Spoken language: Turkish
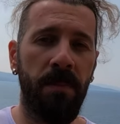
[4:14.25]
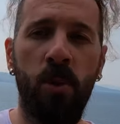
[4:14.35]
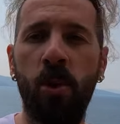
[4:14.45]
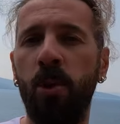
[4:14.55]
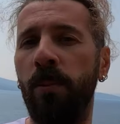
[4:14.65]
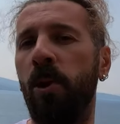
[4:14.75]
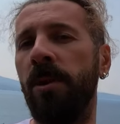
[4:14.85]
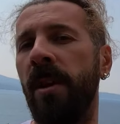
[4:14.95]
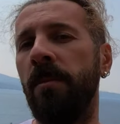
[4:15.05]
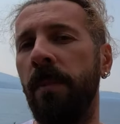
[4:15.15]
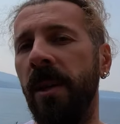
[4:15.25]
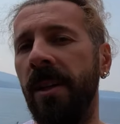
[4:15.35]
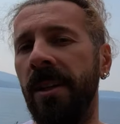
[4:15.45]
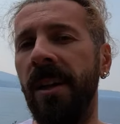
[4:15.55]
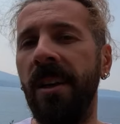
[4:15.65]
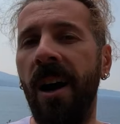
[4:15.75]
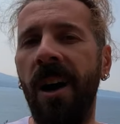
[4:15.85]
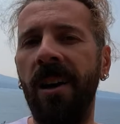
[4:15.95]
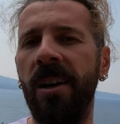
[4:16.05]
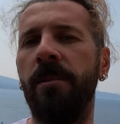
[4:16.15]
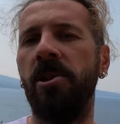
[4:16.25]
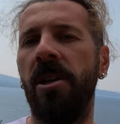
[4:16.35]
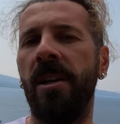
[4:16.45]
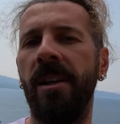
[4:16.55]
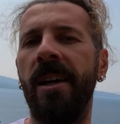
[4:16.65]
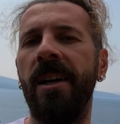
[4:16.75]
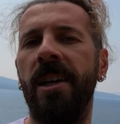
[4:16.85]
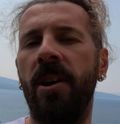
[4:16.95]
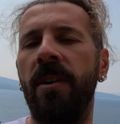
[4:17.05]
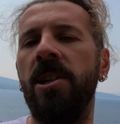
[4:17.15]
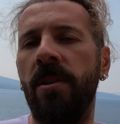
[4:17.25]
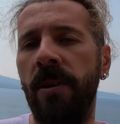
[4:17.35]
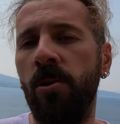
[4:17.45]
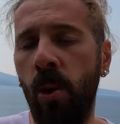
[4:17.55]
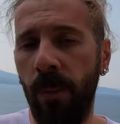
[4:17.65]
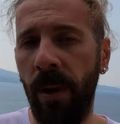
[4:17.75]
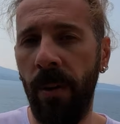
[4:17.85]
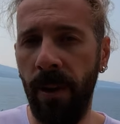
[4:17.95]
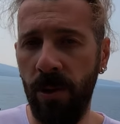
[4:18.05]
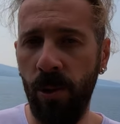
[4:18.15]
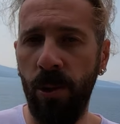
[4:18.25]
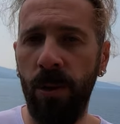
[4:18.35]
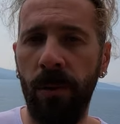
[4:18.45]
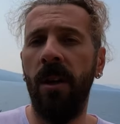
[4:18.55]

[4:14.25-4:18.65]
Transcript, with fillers: Çünkü bu yöntemde balıklar ağır bir şekilde yavaş yavaş kokmaya başlıyor.